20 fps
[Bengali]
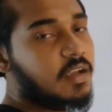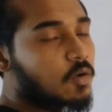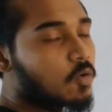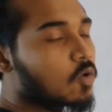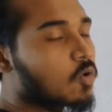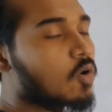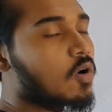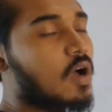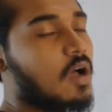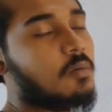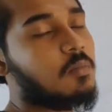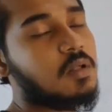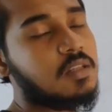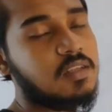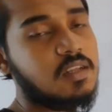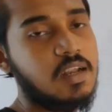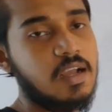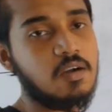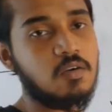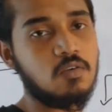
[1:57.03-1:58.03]
এগুলো
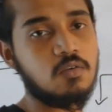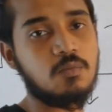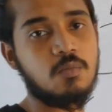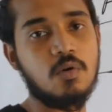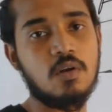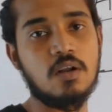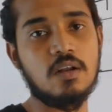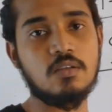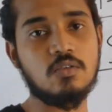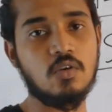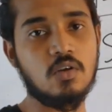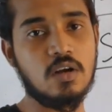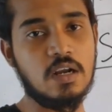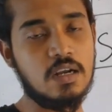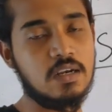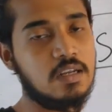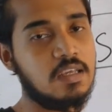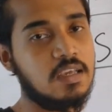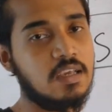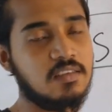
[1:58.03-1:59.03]
আমাদের এখন পড়ার
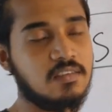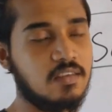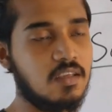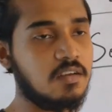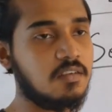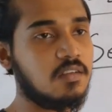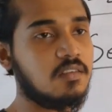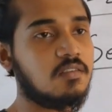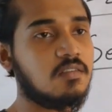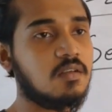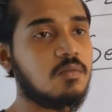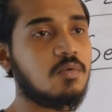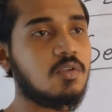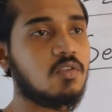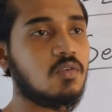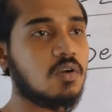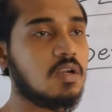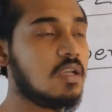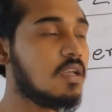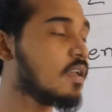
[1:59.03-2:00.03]
দরকার নেই এই সেন্টেন্সের
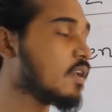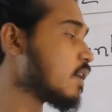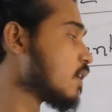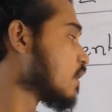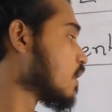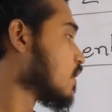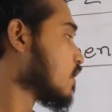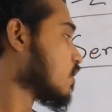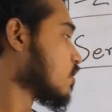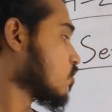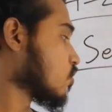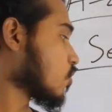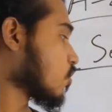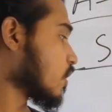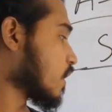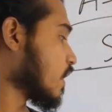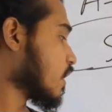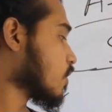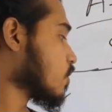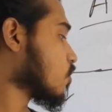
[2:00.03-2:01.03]
ভিতরে তো
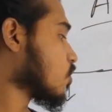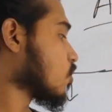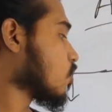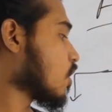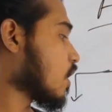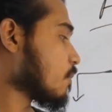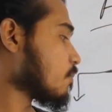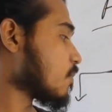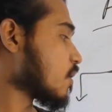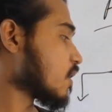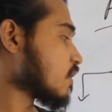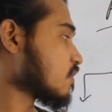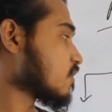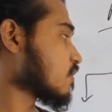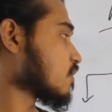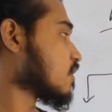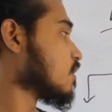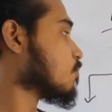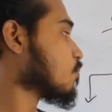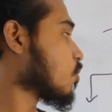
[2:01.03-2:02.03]
এগুলো আমরা
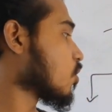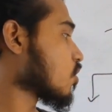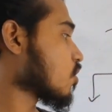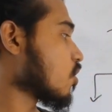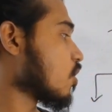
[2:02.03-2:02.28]
সিম্পল